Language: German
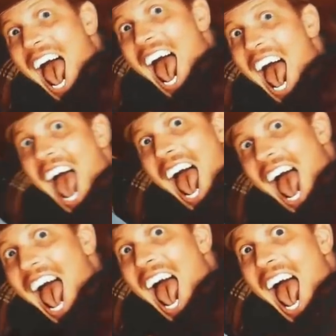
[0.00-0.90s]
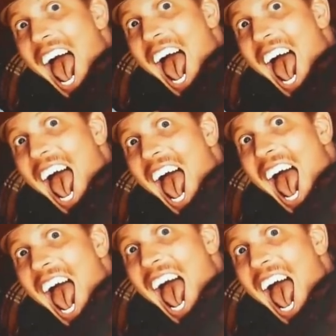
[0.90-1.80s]
Ja, der Nachname sollte den
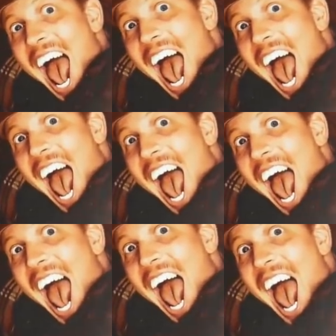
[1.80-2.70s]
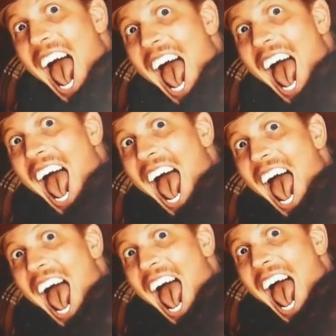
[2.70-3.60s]
meisten am Begriff sein. Das ist nämlich
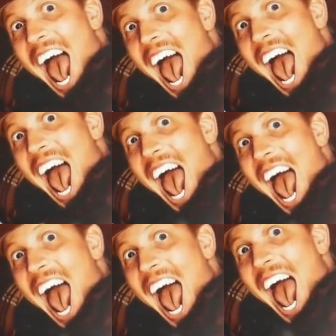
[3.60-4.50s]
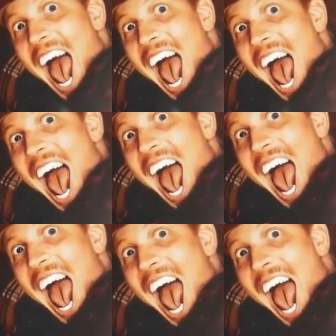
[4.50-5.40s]
der Sohn von
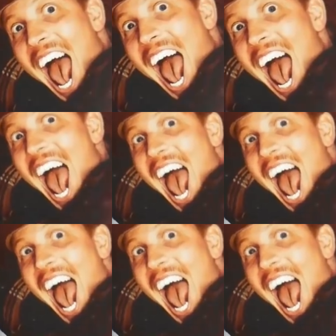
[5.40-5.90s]
Wolfgang Petri,